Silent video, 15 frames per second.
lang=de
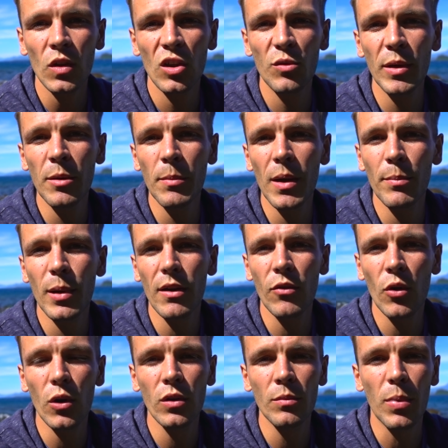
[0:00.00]
Ich bin immer ein paar
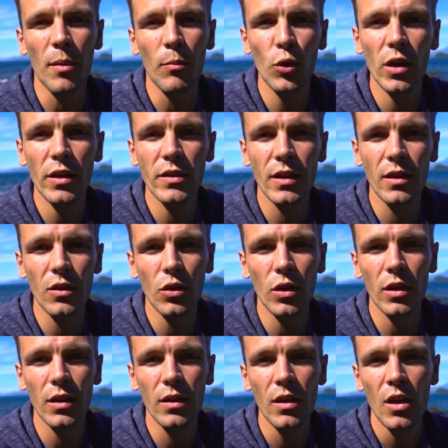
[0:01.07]
Wochen, ein paar Monate in
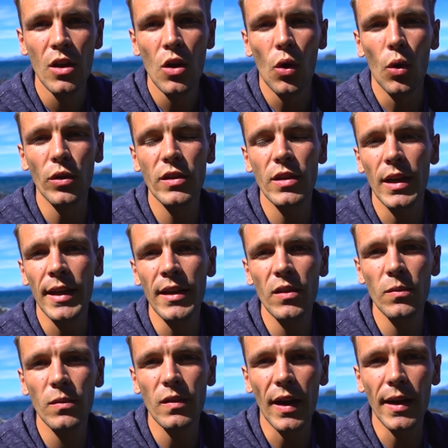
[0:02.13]
Georgien. Und in
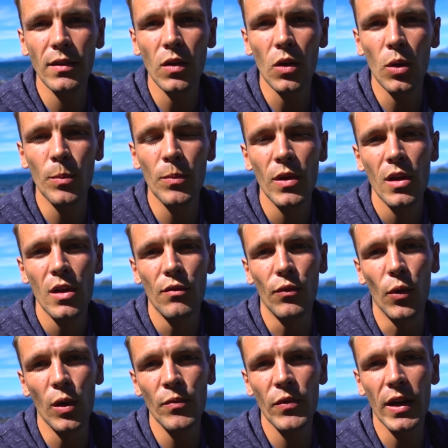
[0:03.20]
diesem Zeitraum
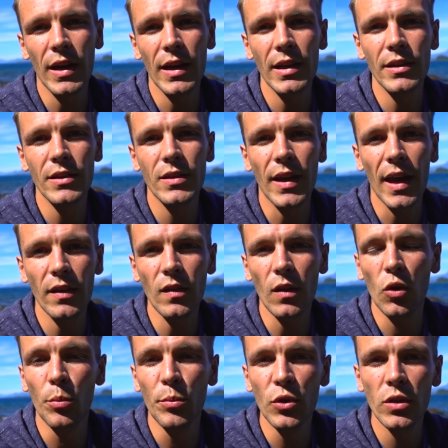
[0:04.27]
wollen wir halt extra
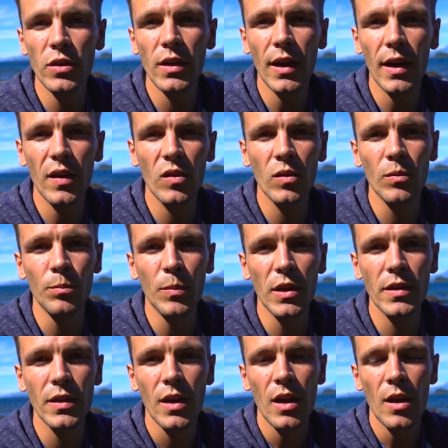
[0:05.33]
Community-Reisen
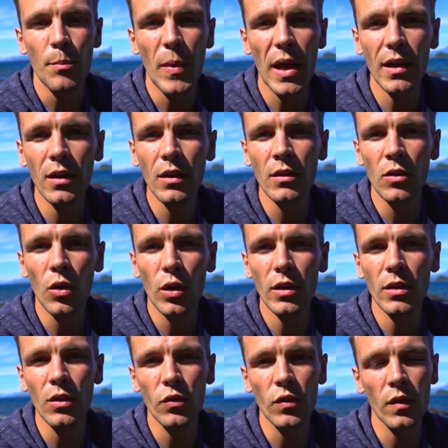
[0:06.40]
mit mehreren
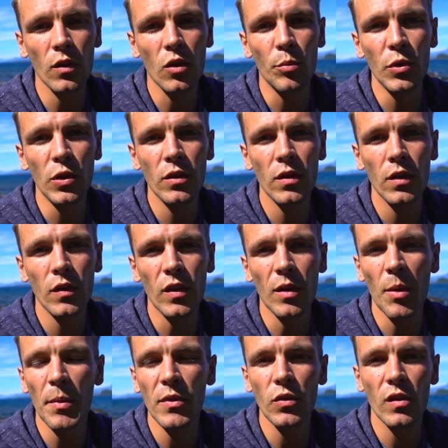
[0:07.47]
Leuten aus unserer Community,
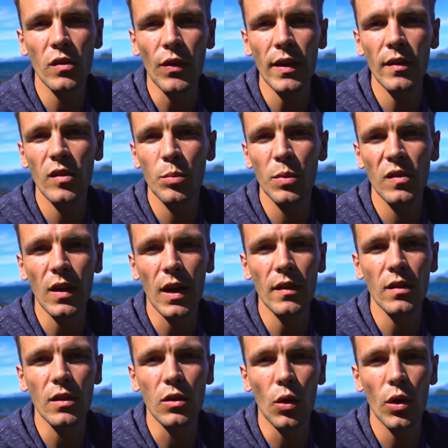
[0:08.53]
sagen wir mal so 20 bis
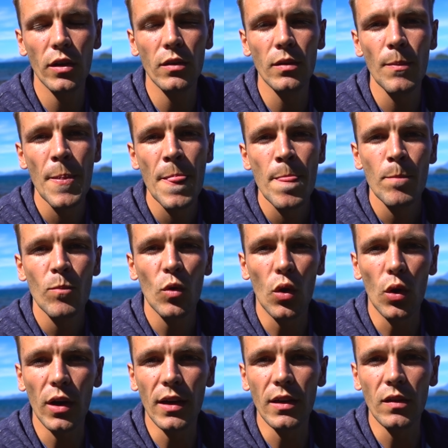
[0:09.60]
30 Leuten,
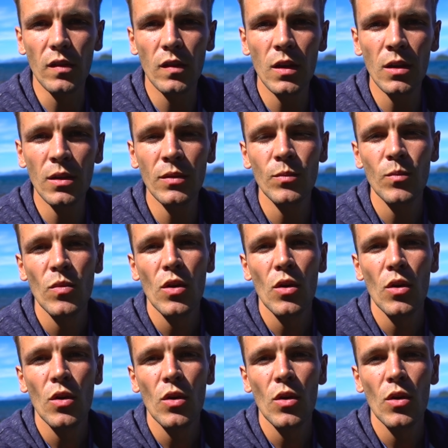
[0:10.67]
organisieren